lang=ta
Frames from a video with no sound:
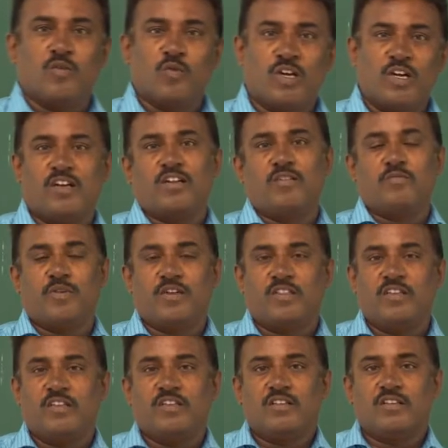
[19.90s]
உரைநடை
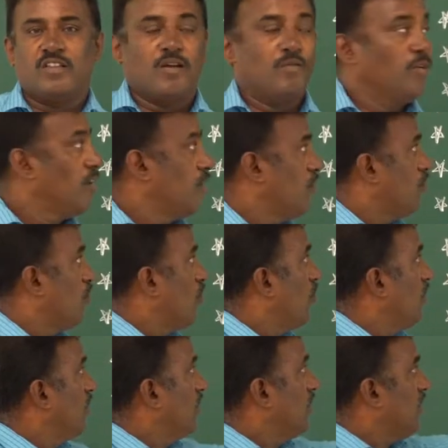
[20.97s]
பகுதி தமிழ்
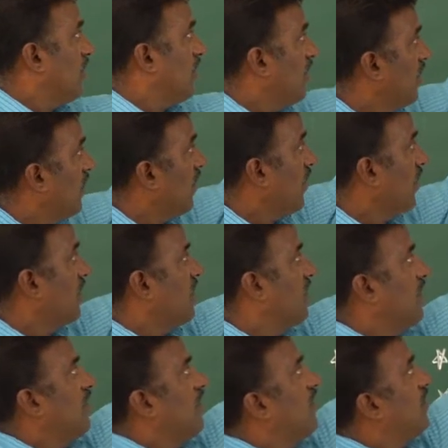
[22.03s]
மொழியின் நடை
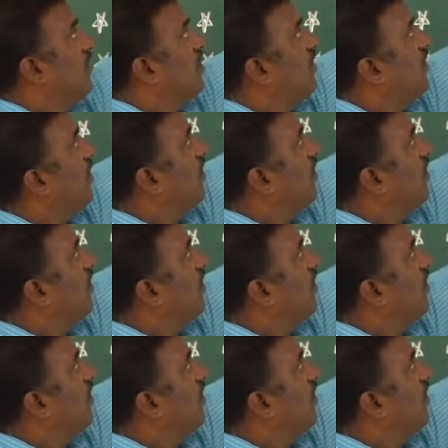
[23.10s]
அழகியல் என்ற